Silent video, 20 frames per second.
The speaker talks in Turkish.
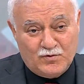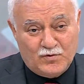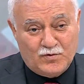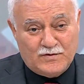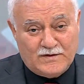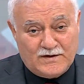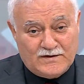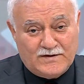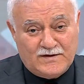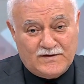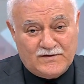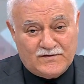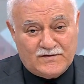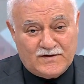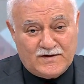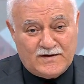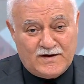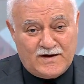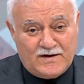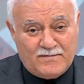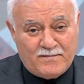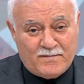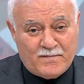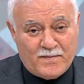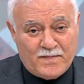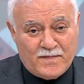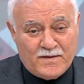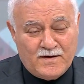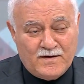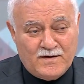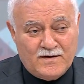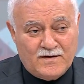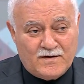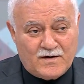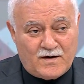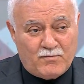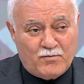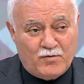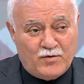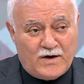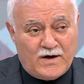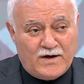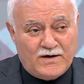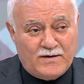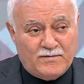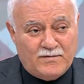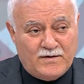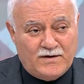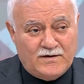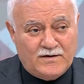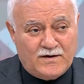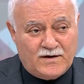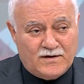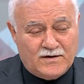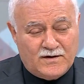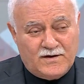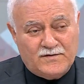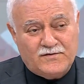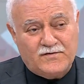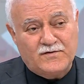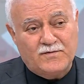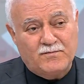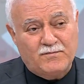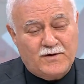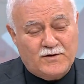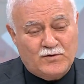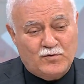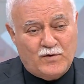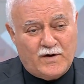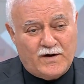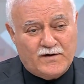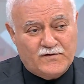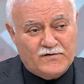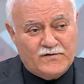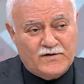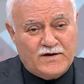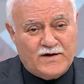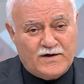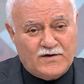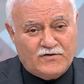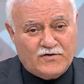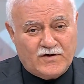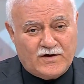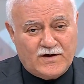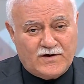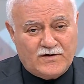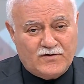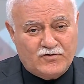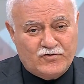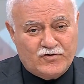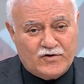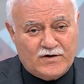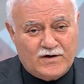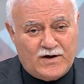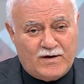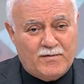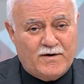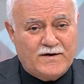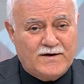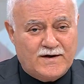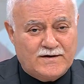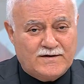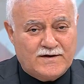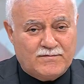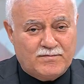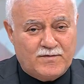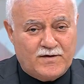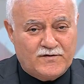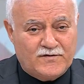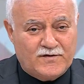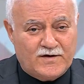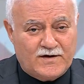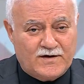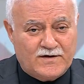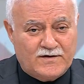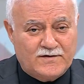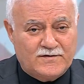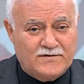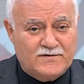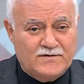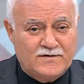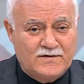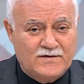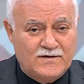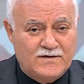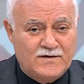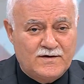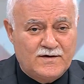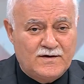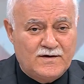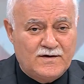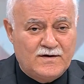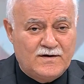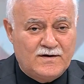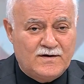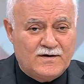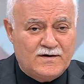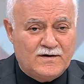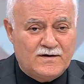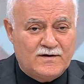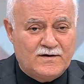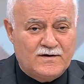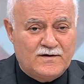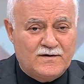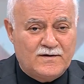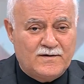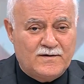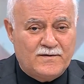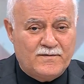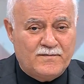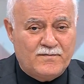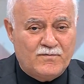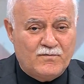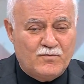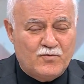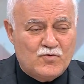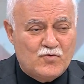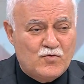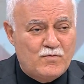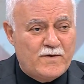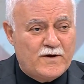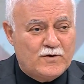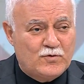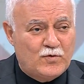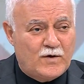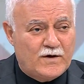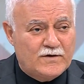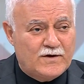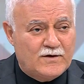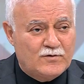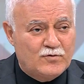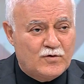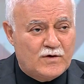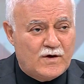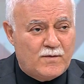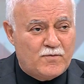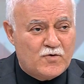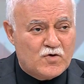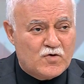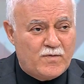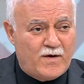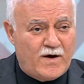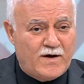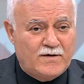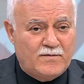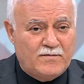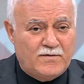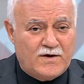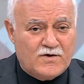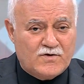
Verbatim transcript: Bunu dediğinizde de Rabbul Alemin Allah sizin bedduanızı geri çeker inşallah ama niyet etmeniz gerekir. Ee, şu bedduadan dolayı pişmanım.